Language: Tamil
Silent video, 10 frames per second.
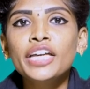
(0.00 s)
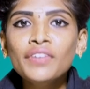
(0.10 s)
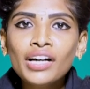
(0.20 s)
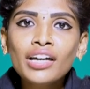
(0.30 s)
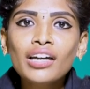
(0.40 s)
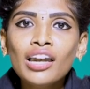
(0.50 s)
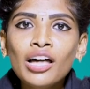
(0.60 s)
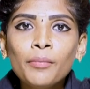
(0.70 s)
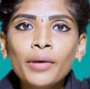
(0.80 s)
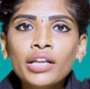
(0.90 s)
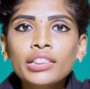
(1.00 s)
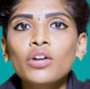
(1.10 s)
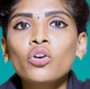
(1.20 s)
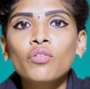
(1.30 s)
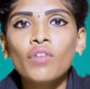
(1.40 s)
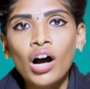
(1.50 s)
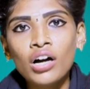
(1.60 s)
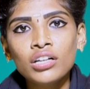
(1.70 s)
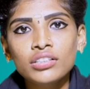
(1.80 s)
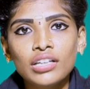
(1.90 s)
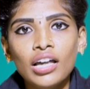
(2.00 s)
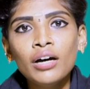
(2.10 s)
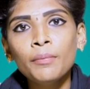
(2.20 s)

இவங்க எல்லாமே தன்னோட வாகனத்துல